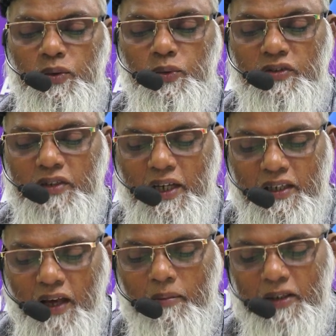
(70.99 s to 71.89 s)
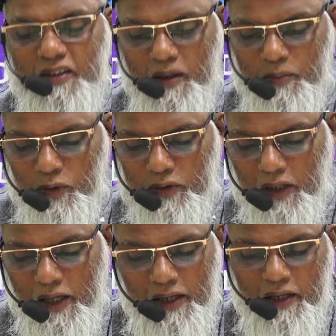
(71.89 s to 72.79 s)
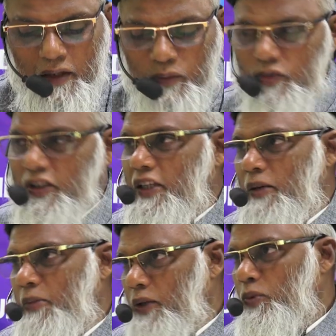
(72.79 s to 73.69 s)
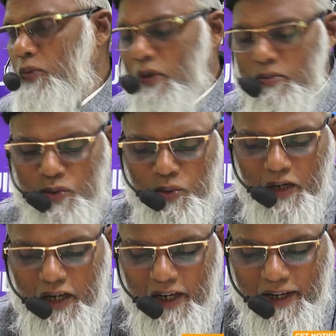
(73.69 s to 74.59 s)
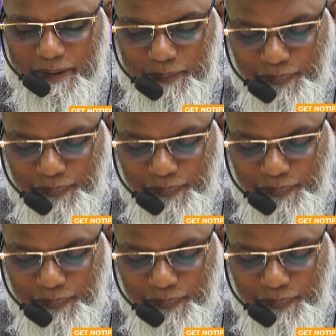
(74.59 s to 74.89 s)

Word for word: तो उसका क्या मतलब होता है उसी की बातों को हम सुन रहे हैं